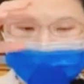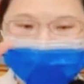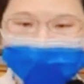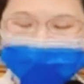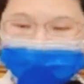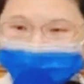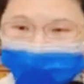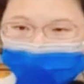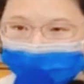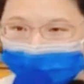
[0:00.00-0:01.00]
流利。
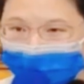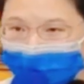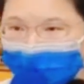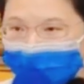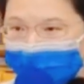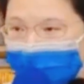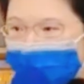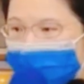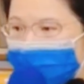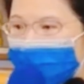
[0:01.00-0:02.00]
好，那要不要
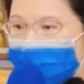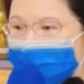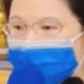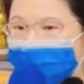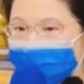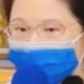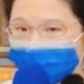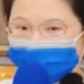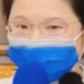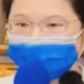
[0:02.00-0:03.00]
练流利？
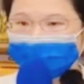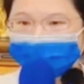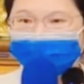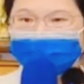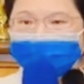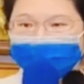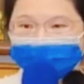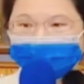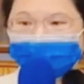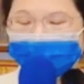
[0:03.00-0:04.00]
是不是要时间？